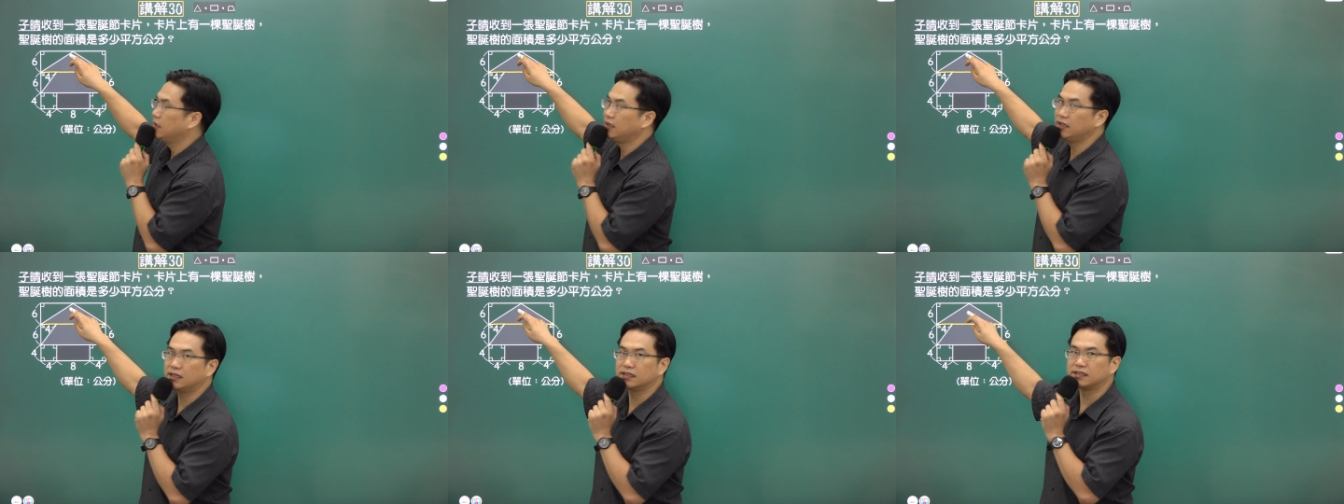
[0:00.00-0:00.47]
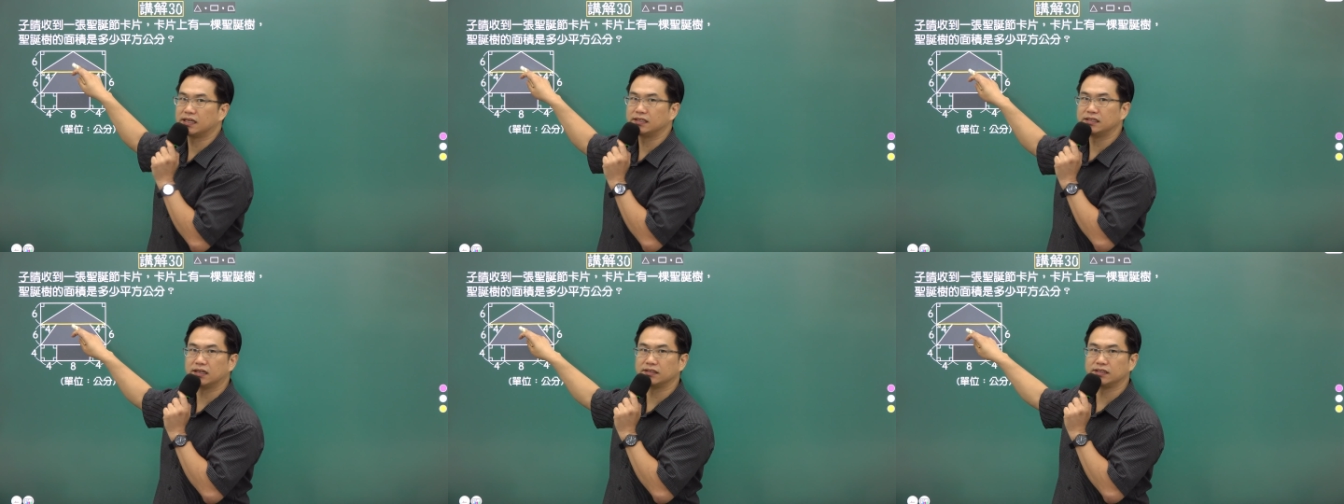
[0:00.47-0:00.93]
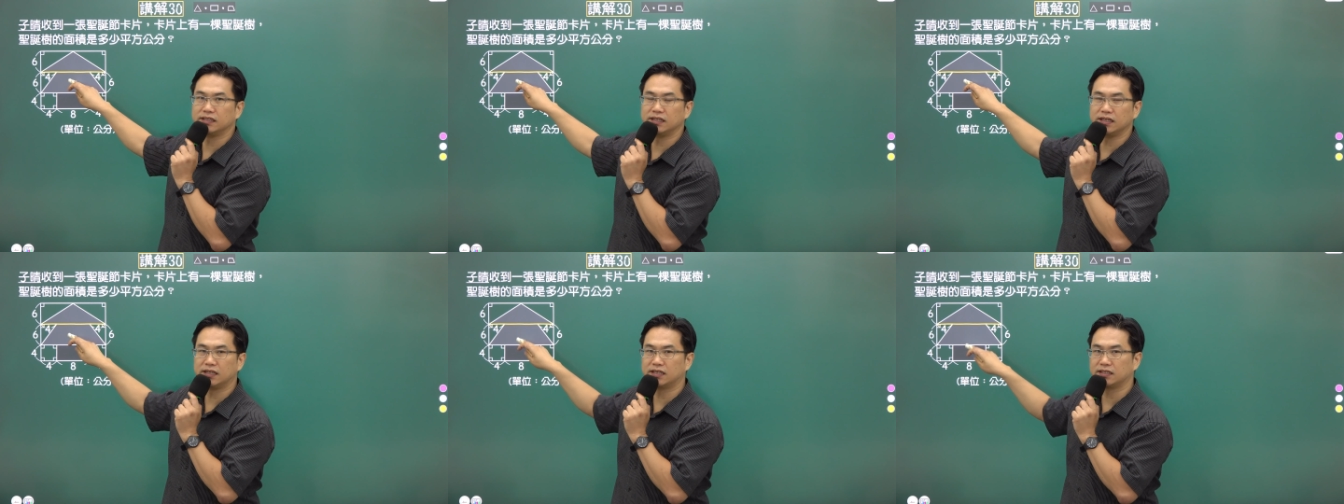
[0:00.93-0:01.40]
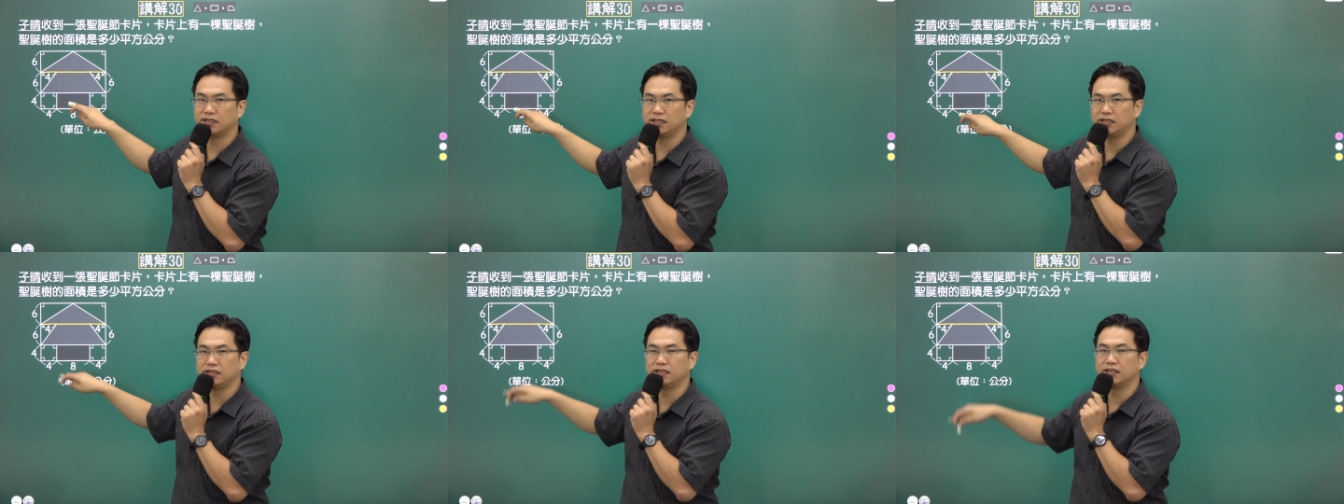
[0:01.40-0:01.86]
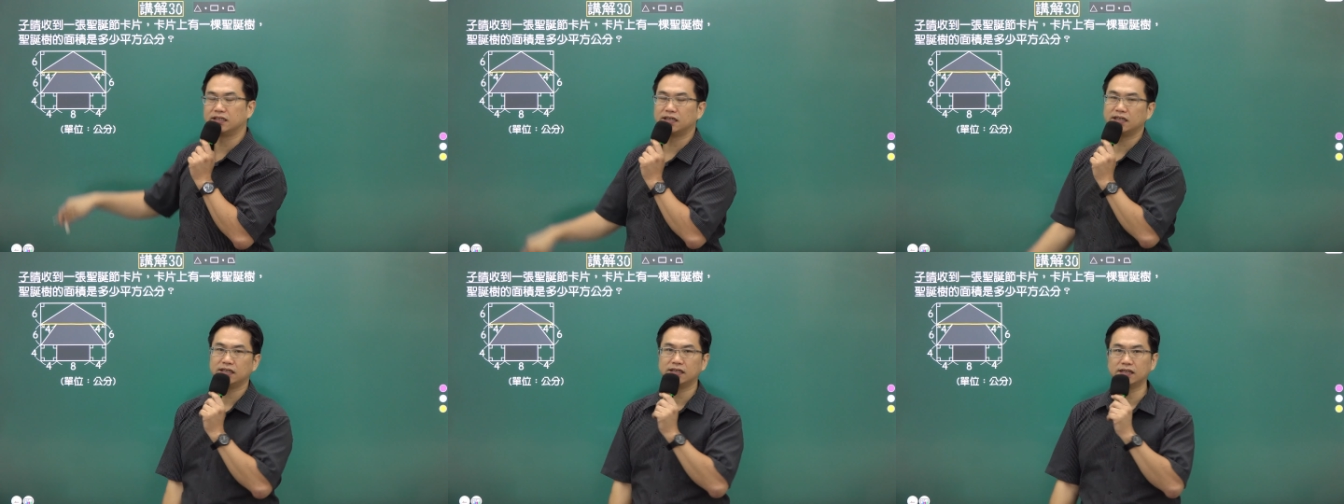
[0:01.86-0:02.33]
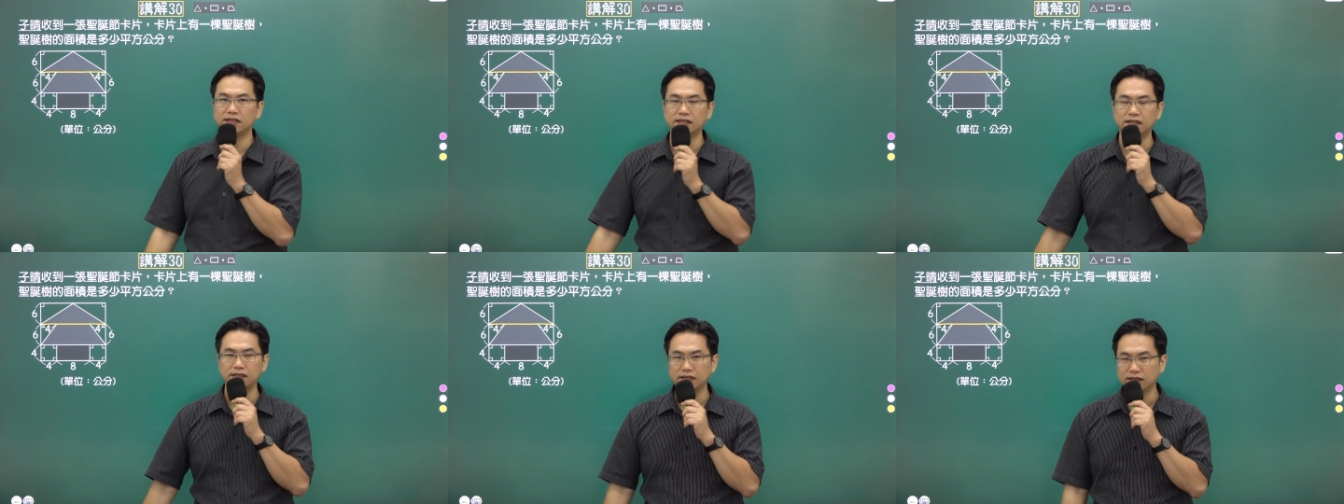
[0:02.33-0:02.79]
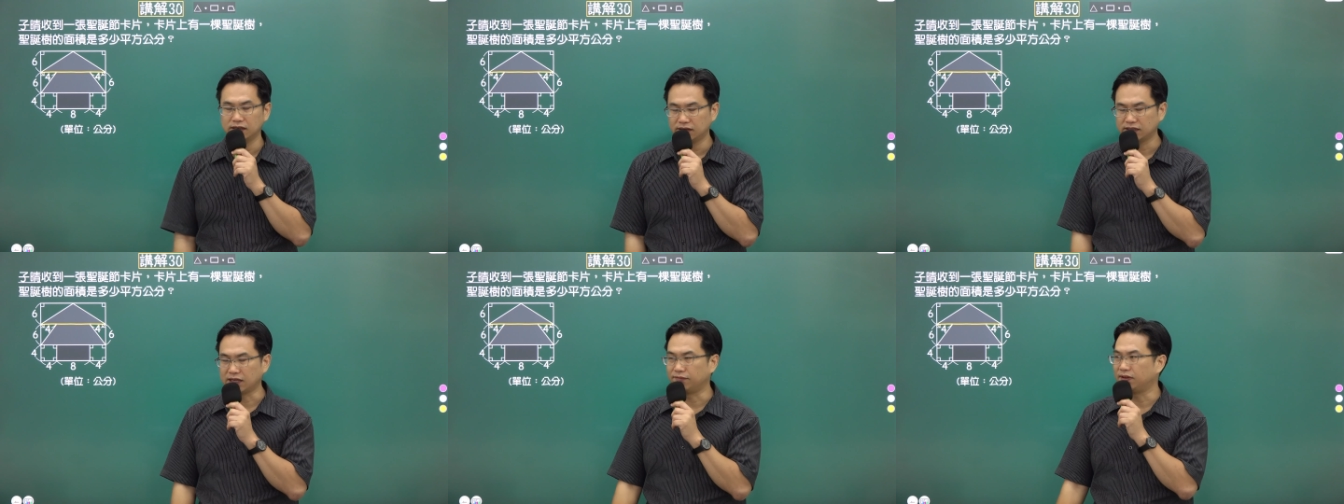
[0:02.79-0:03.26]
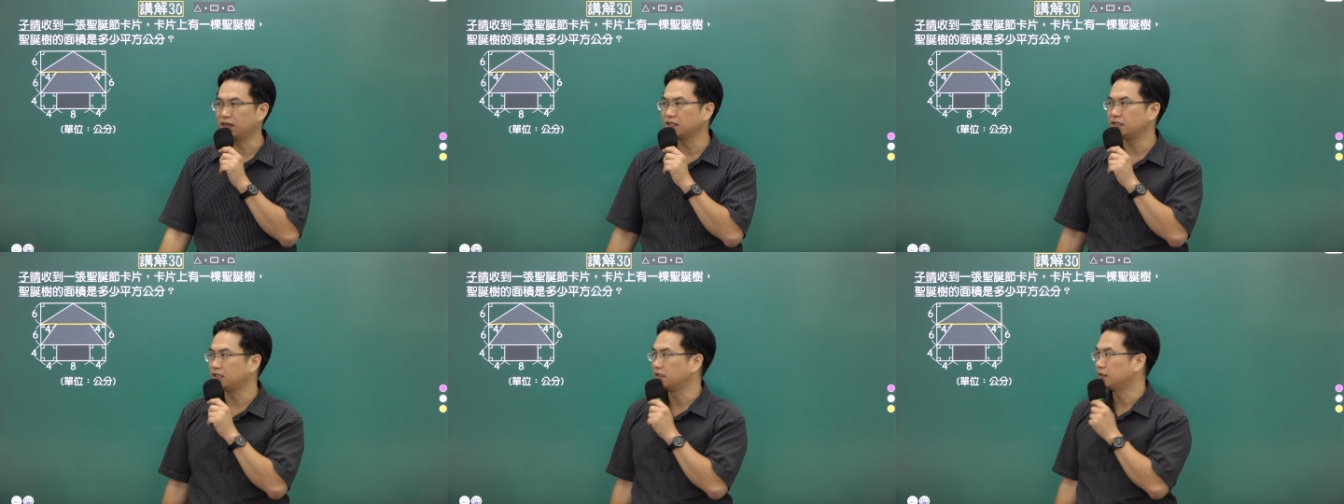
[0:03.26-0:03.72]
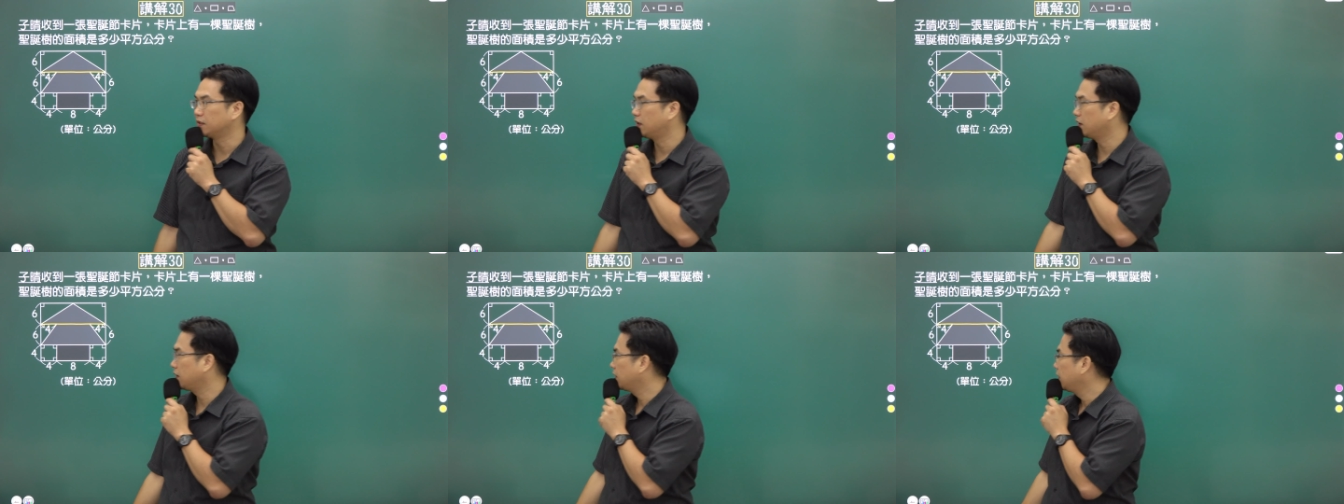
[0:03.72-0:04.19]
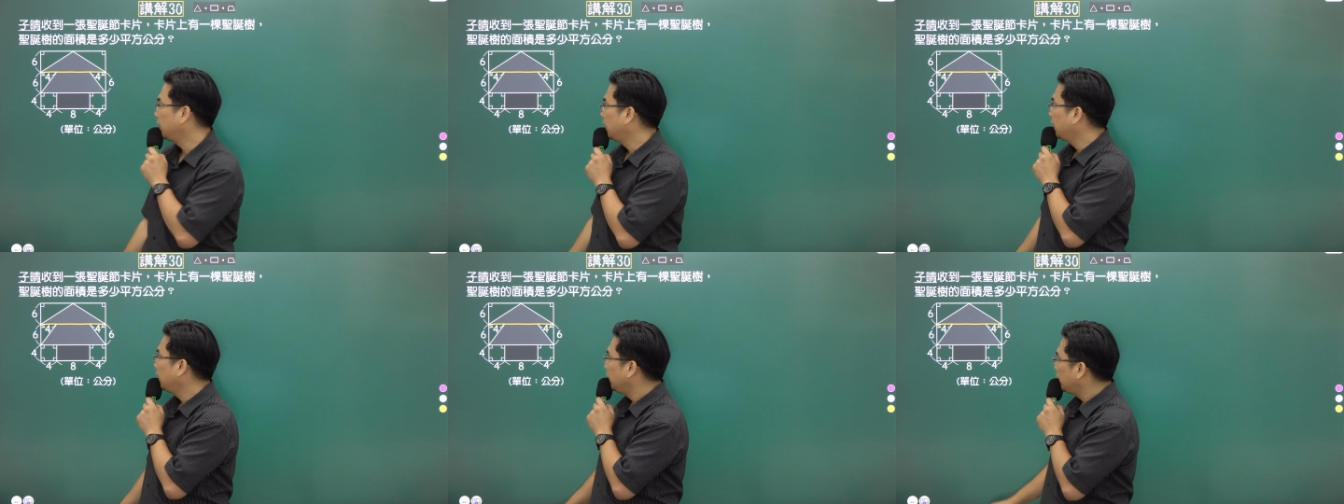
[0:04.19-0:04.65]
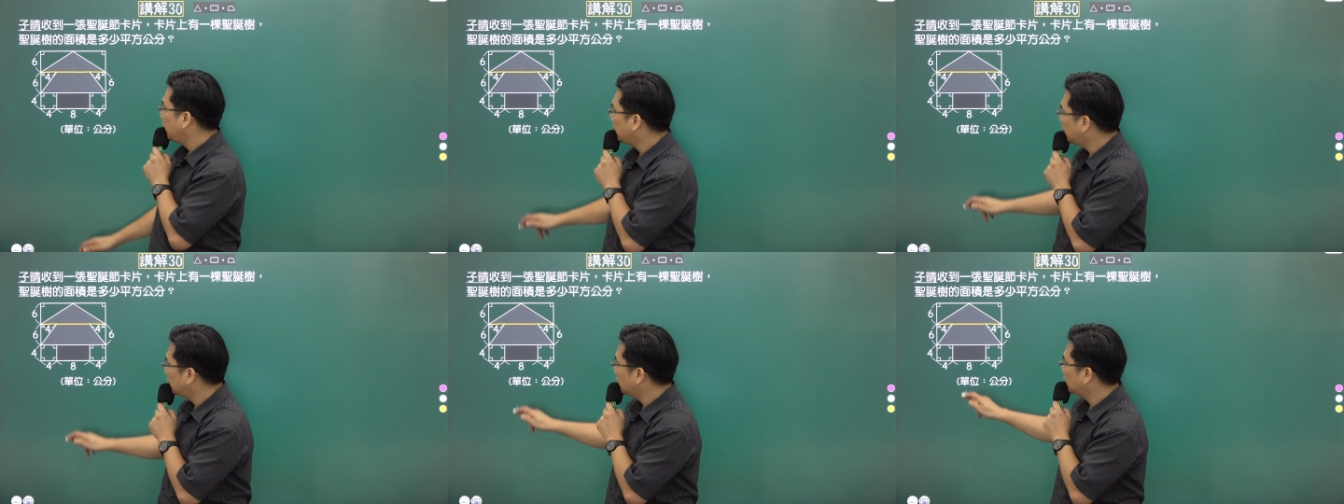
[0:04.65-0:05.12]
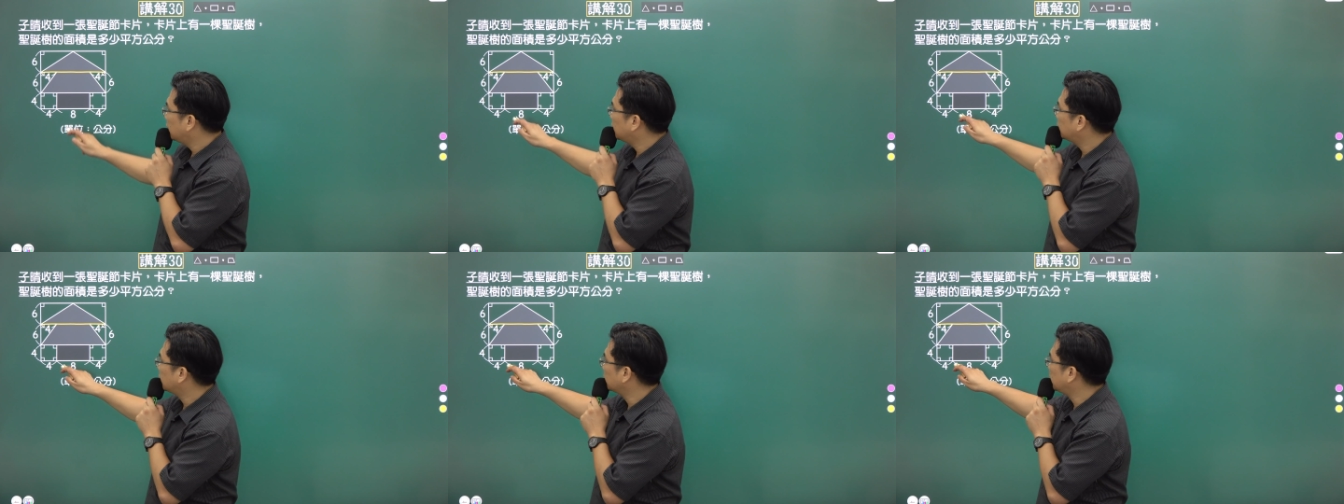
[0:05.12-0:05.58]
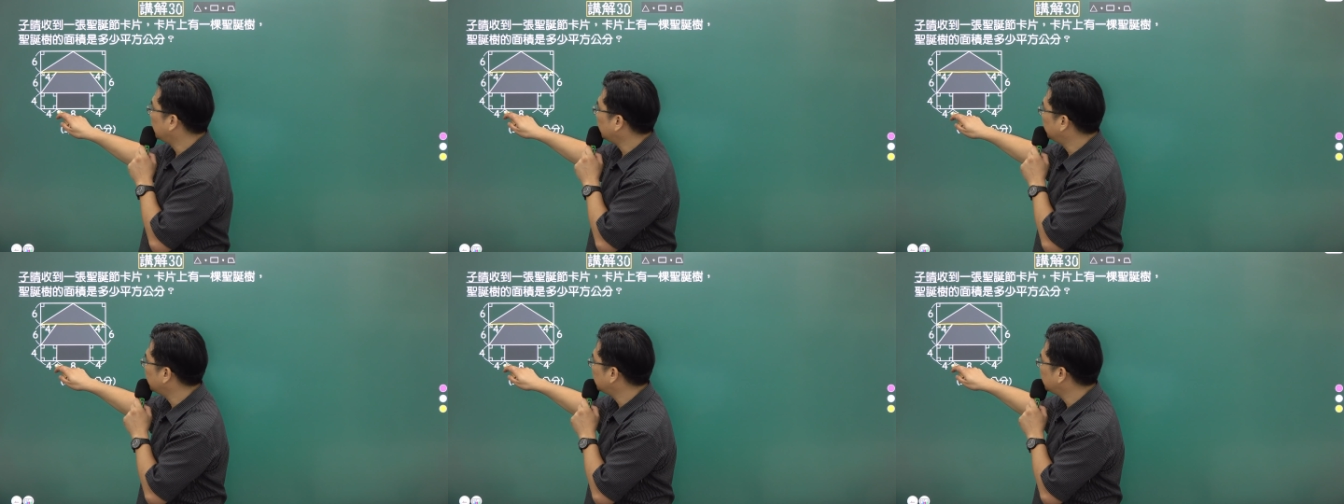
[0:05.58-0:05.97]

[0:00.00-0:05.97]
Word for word: 一个三角形、一个梯形跟一个长方形啊。那首先我们